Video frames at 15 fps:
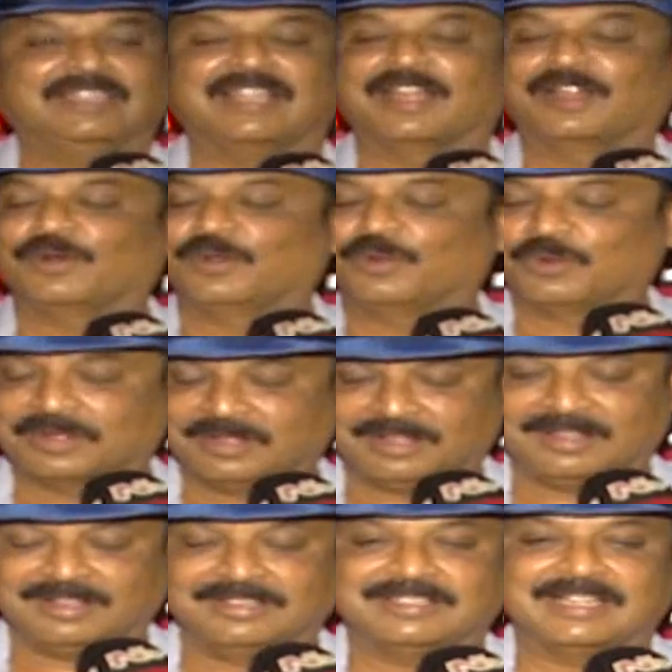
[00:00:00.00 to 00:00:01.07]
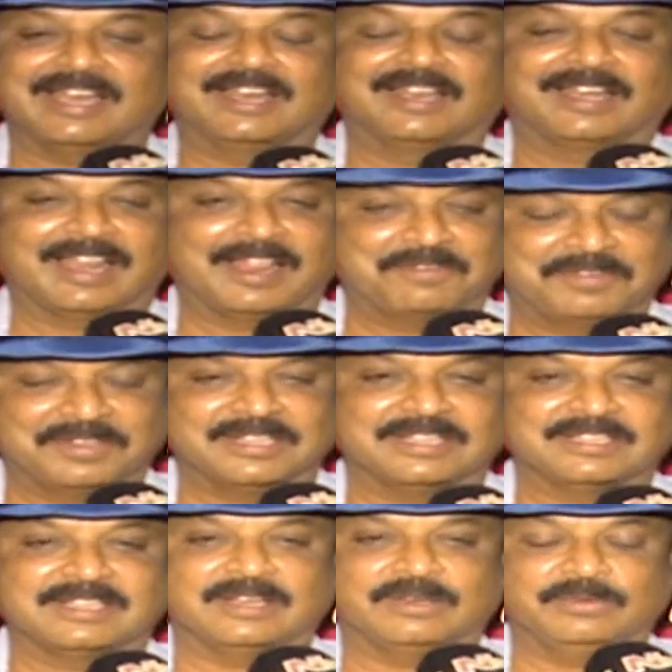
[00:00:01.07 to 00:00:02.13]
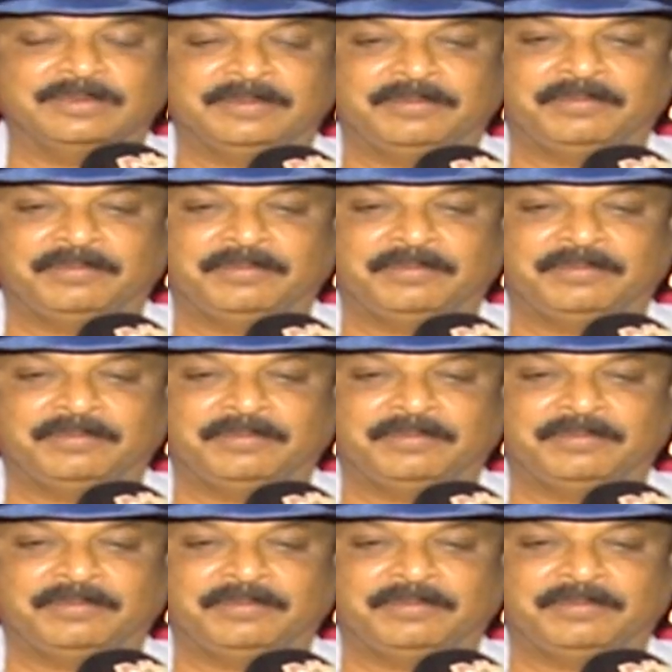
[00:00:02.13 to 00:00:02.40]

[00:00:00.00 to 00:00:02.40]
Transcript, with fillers: ఇందాక కూడా ఒక ఛానల్ క్లారిఫై చేశాను